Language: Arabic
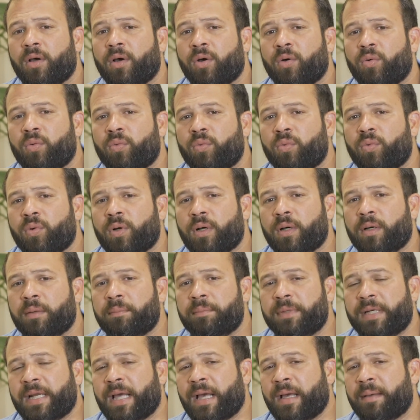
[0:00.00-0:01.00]

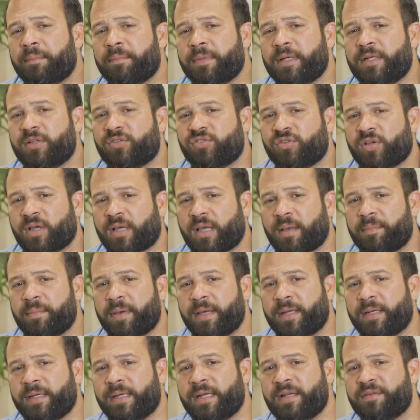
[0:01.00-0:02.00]
ومن أهم الأشياء
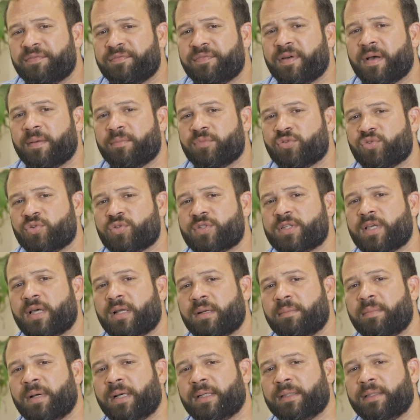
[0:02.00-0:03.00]
كمان نفهم شو
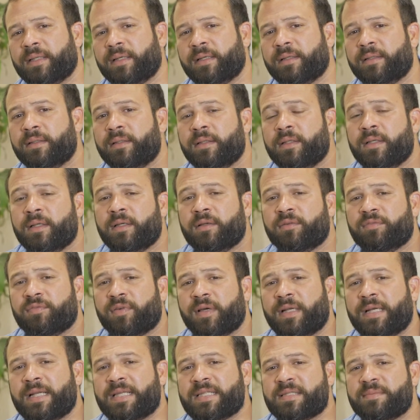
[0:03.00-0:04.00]
صار معنا
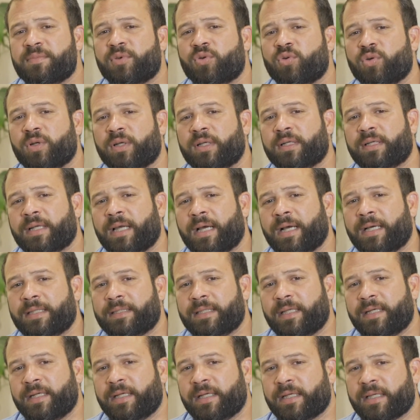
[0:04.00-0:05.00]
فلازم يكون عندنا
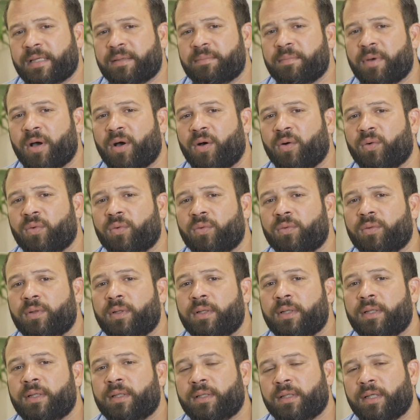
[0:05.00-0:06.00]
حدا نحكي معه
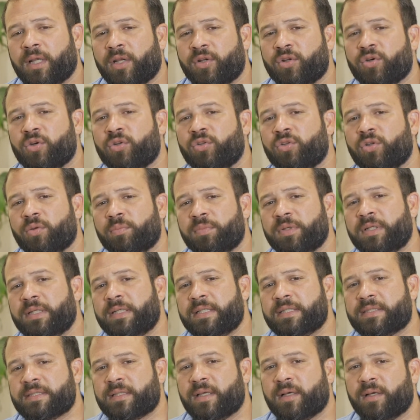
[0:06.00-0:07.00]
لنهضم
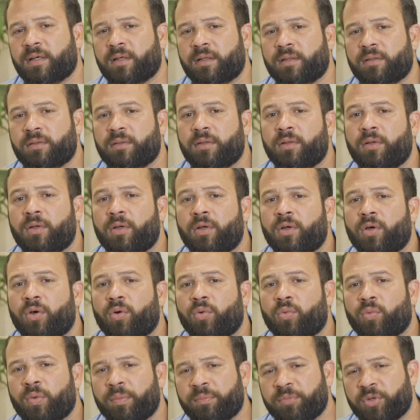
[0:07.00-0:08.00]
اللي صار
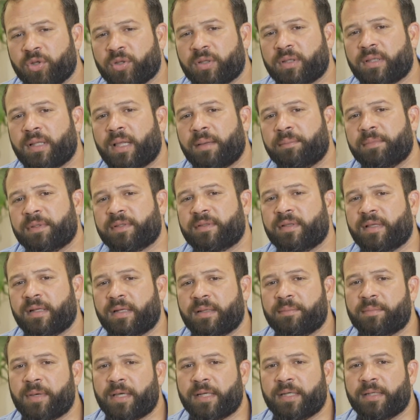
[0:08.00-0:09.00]
وبنطلع من
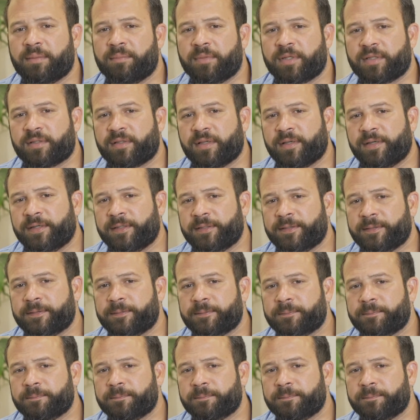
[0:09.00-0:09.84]
تاني ميلة مرتاحين